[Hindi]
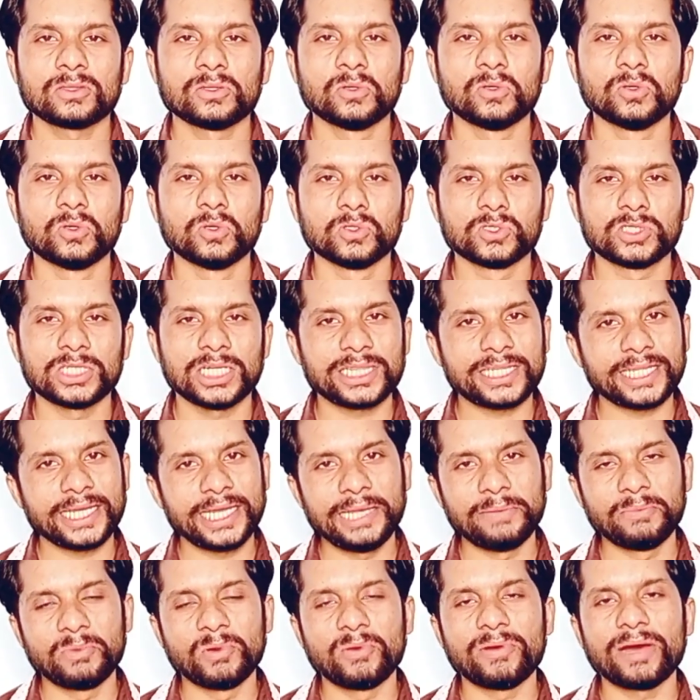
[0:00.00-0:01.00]
तो चलते
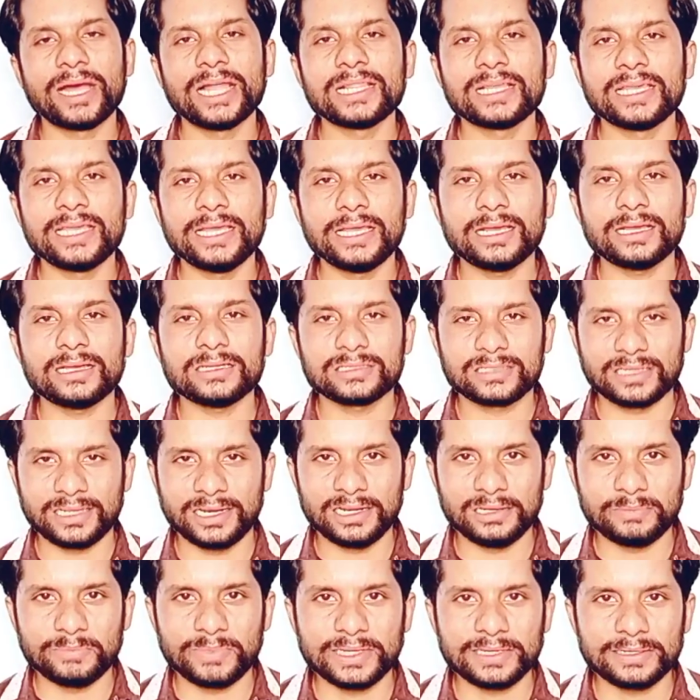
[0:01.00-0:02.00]
हैं मोबाइल की
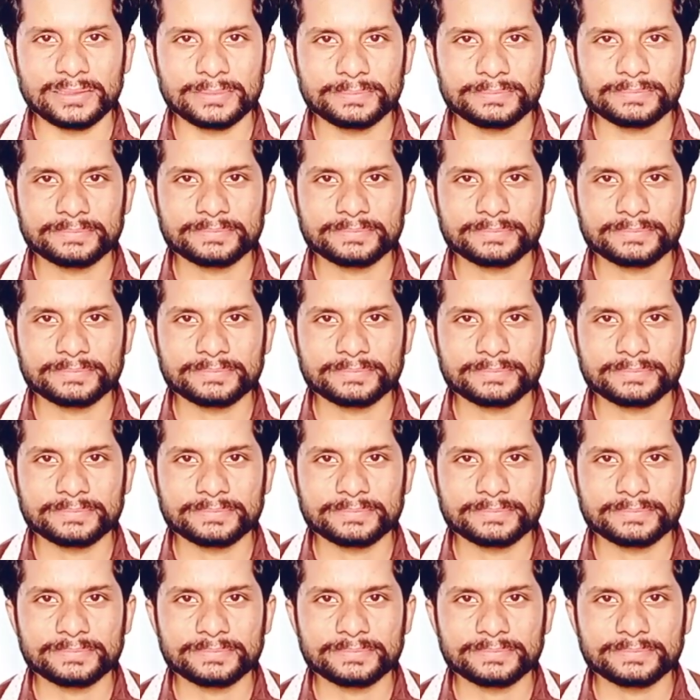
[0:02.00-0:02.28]
स्क्रीन पे